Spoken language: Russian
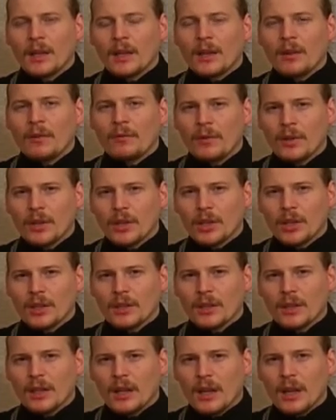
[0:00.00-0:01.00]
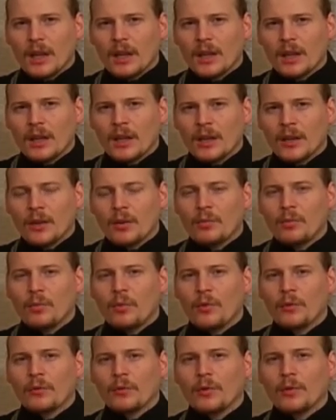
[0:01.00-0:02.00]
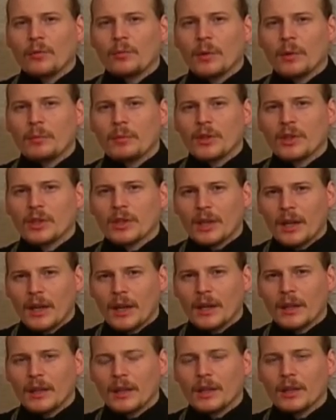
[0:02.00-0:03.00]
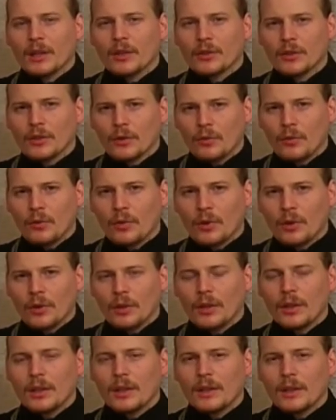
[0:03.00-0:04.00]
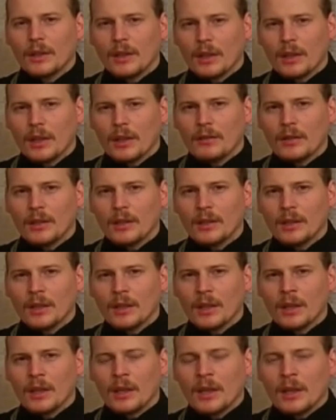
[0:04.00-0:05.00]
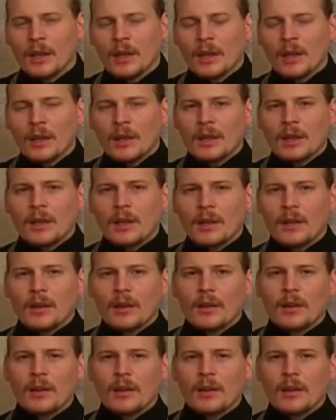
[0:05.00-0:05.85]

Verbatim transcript: выше зла. Любовь побеждает зло, ненависть. И